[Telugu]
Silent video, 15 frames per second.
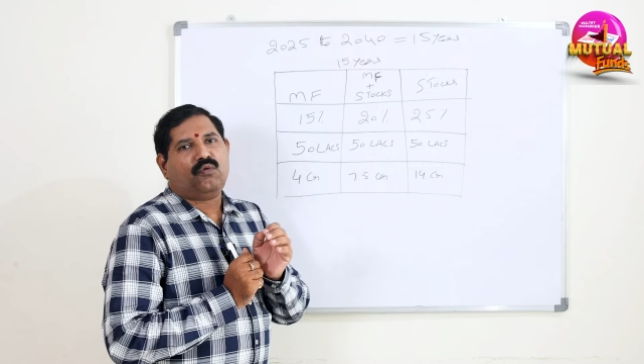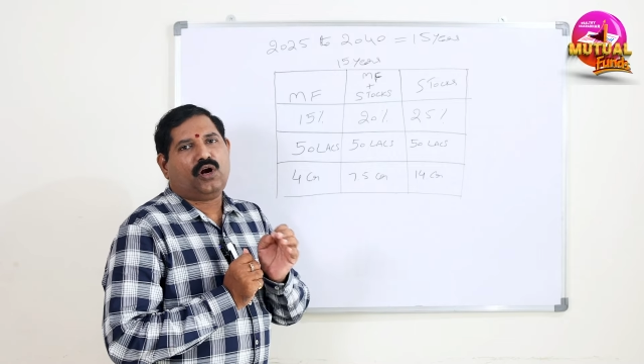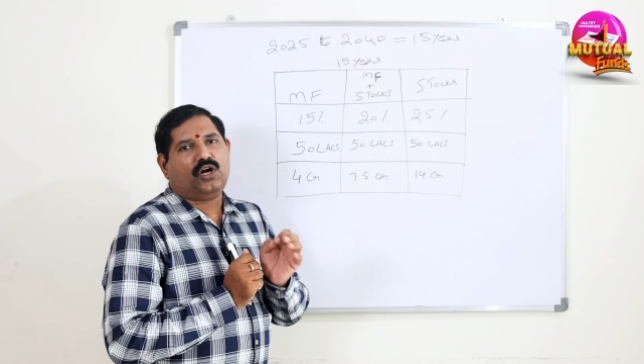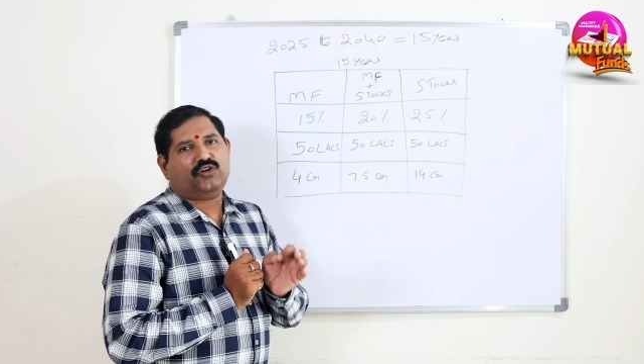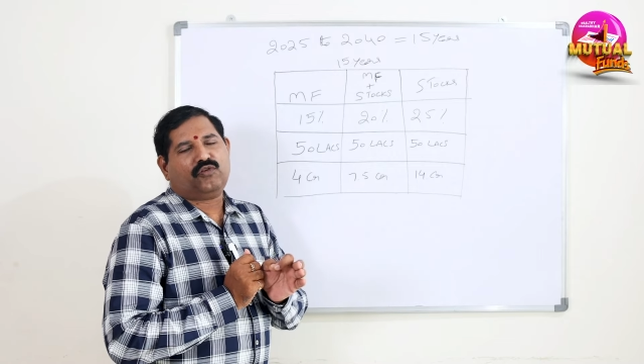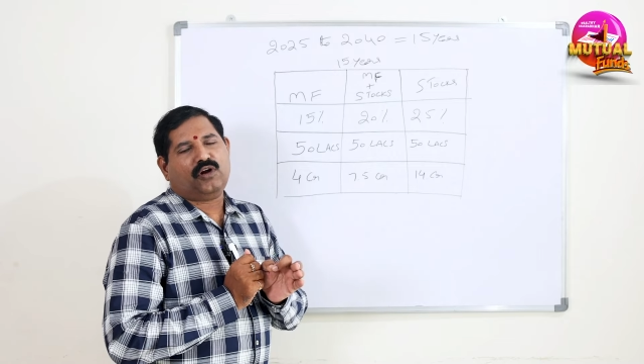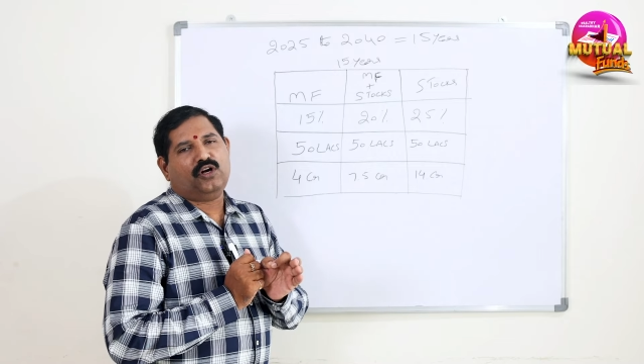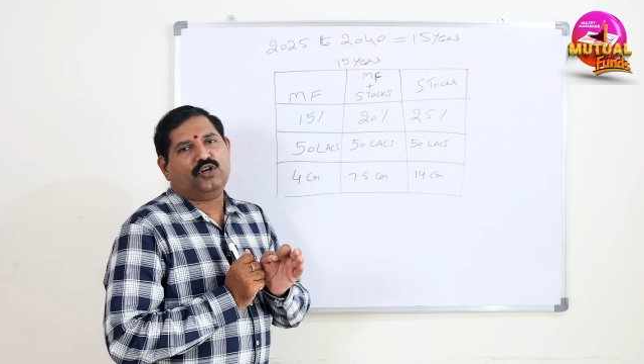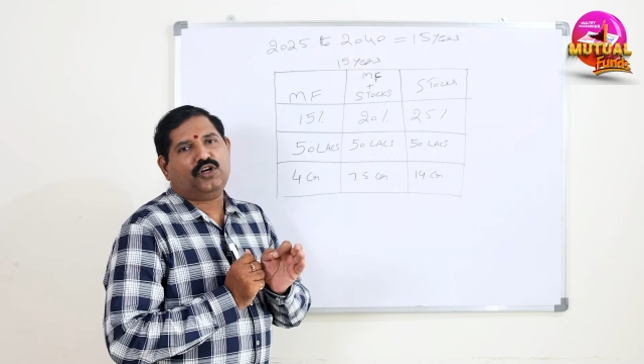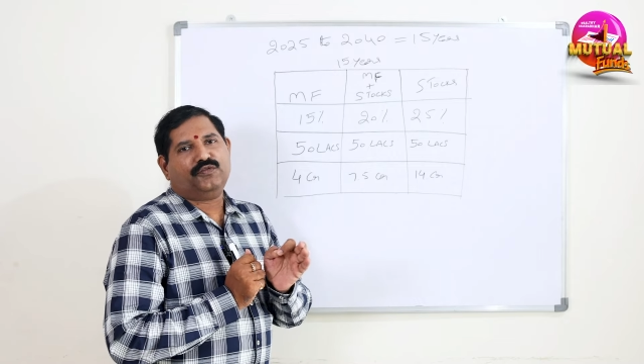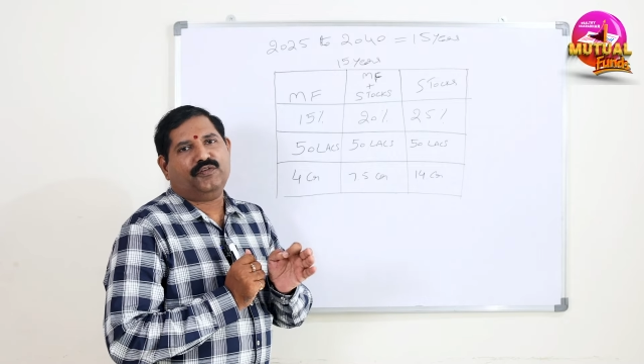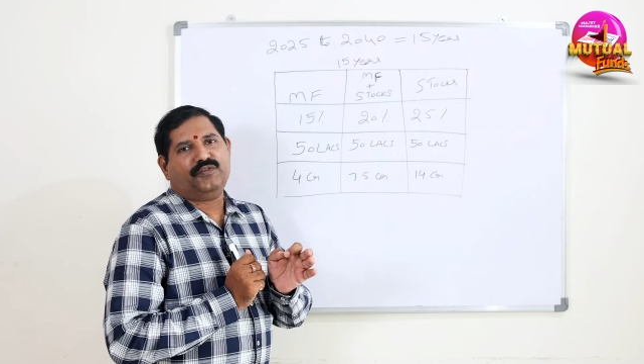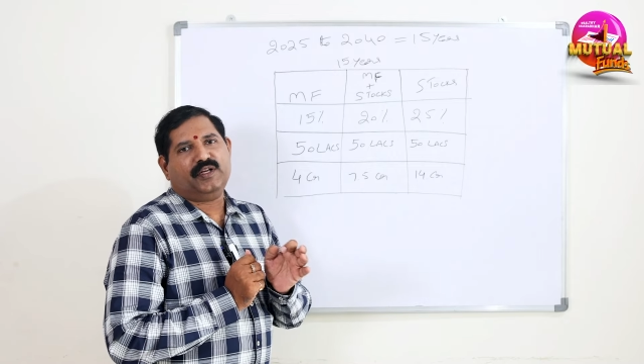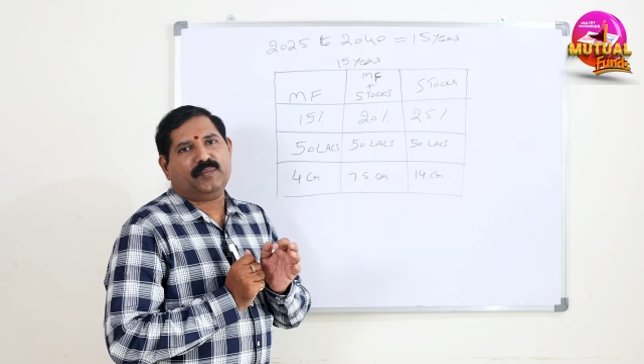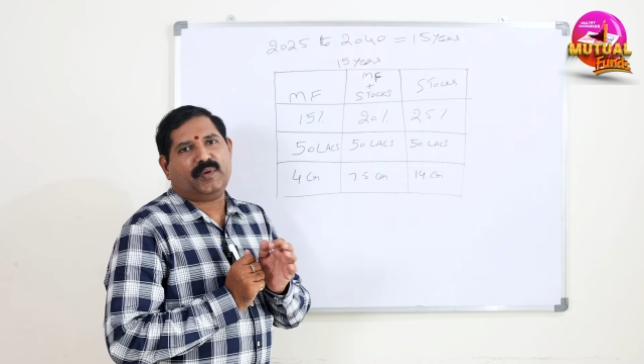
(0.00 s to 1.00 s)
వాళ్ళు ట్వెల్వ్ టు
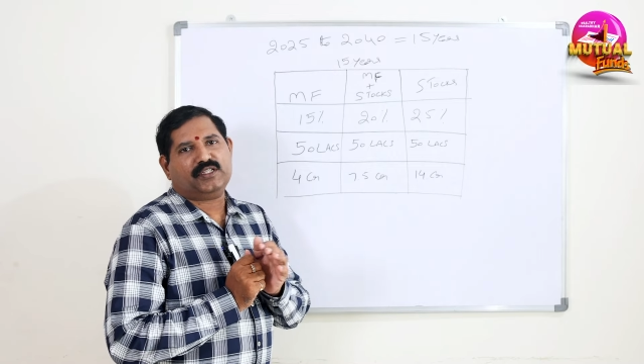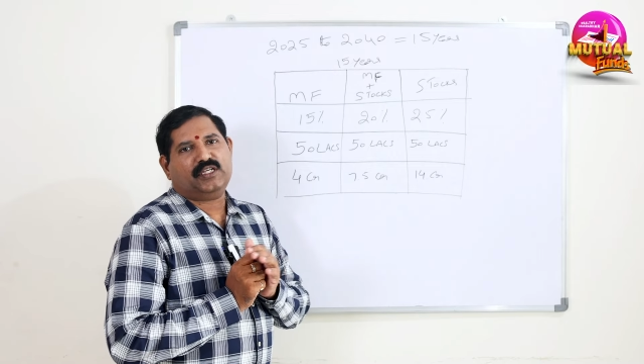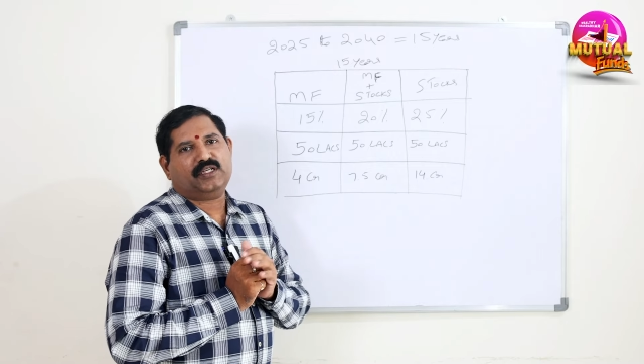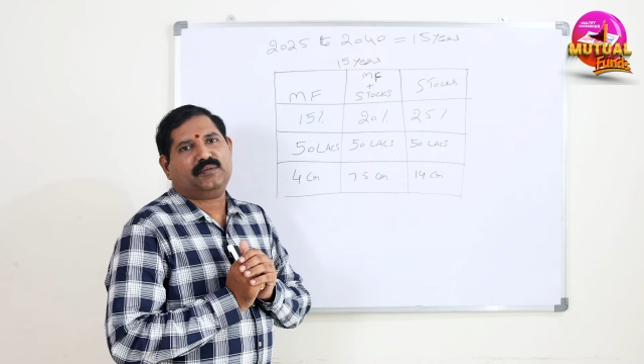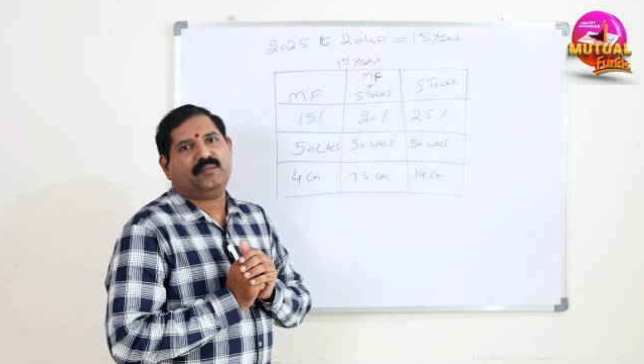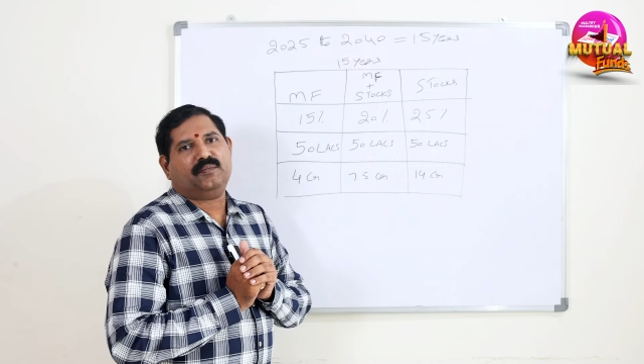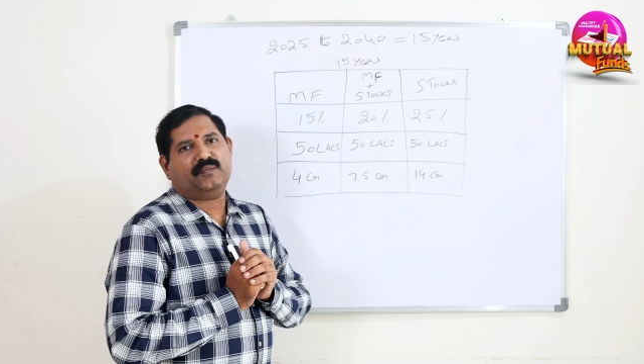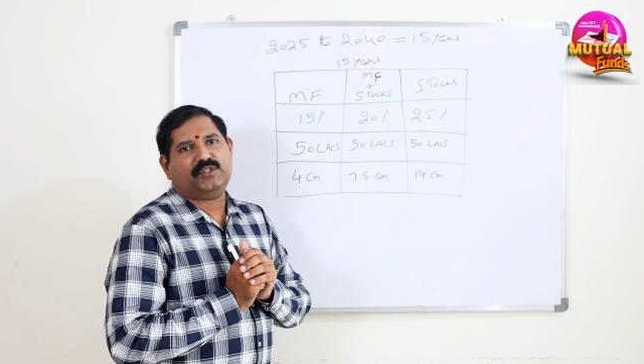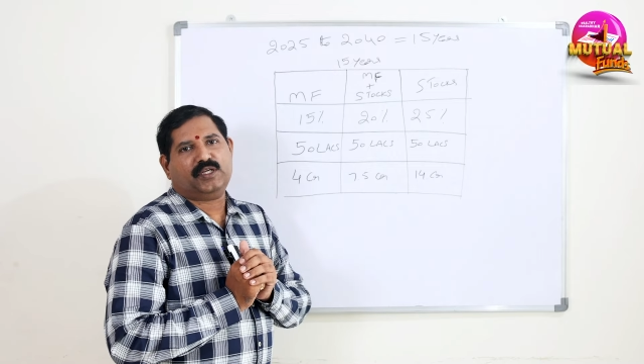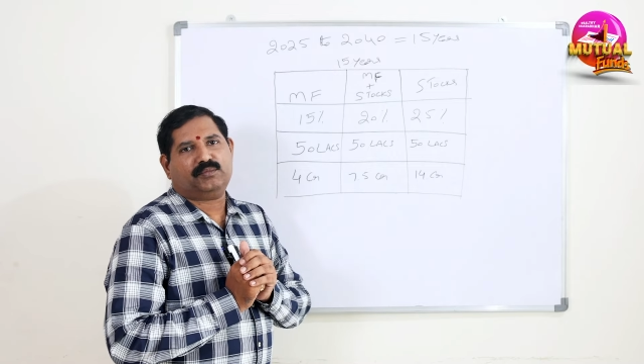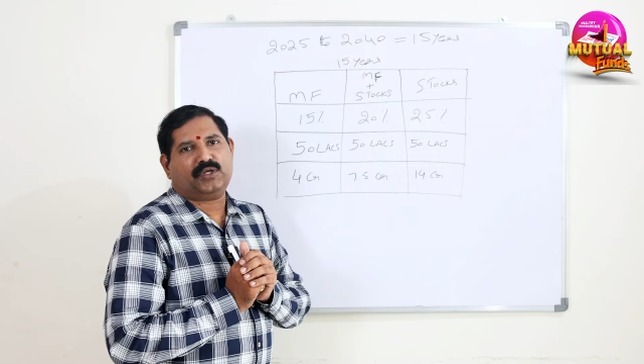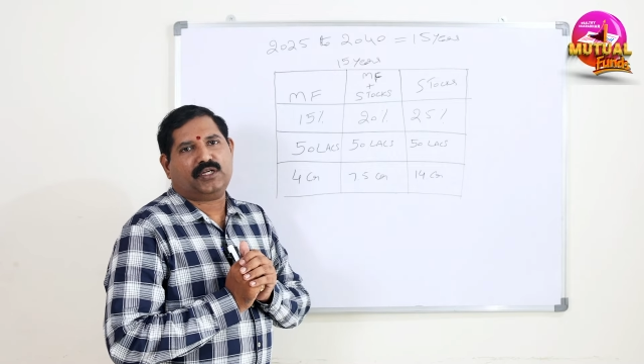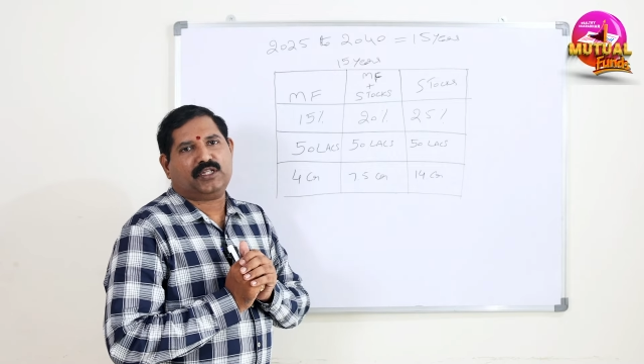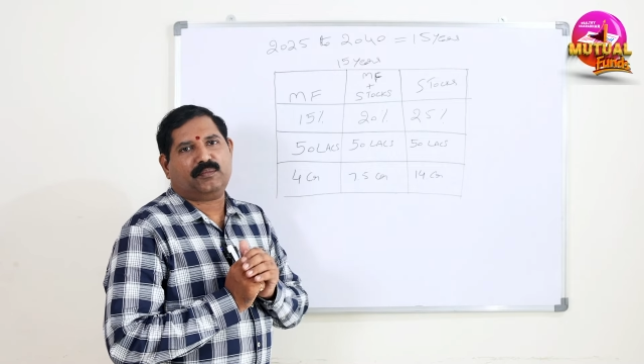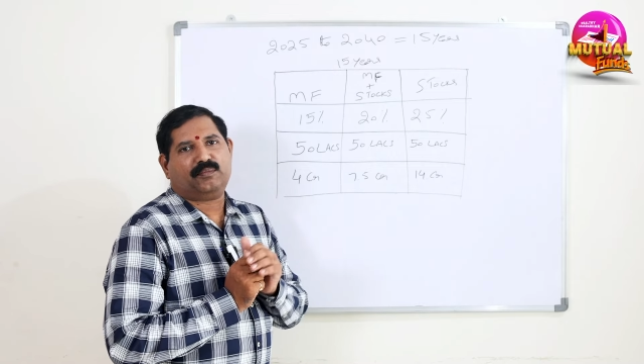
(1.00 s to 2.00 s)
ఫిఫ్టీన్ పర్సెంట్
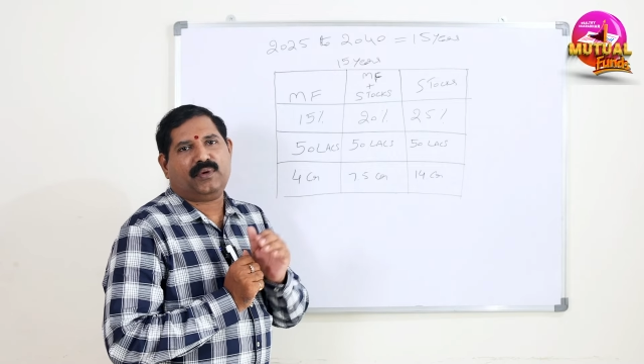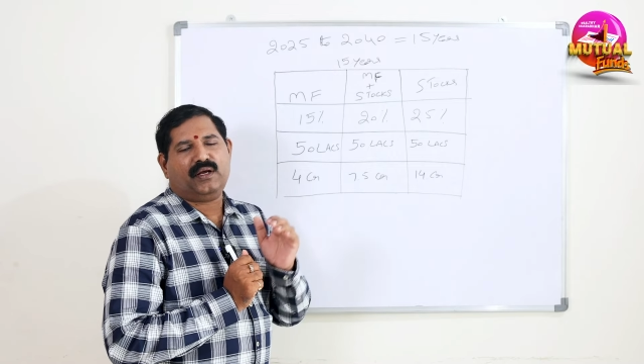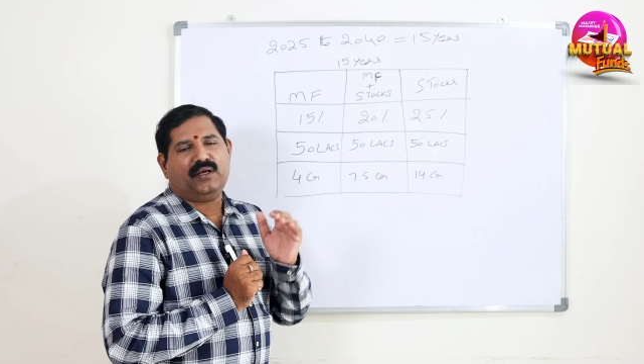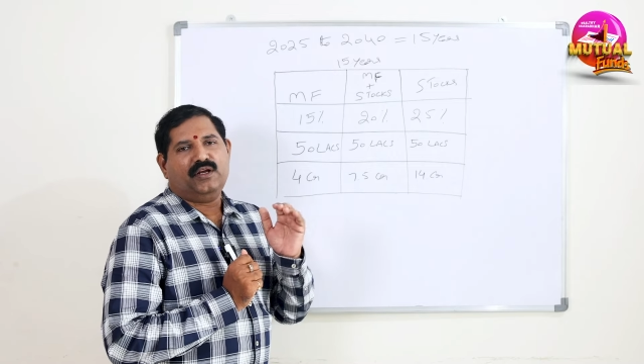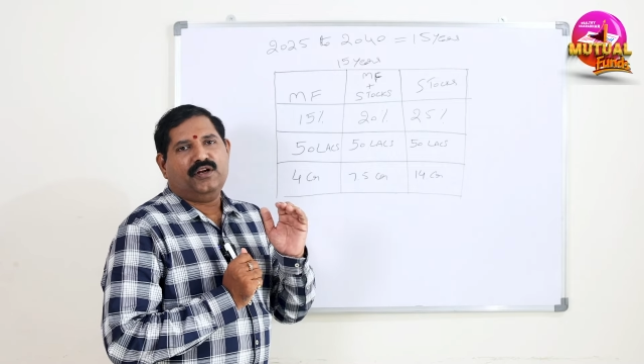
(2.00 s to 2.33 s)
చెప్తారు తప్ప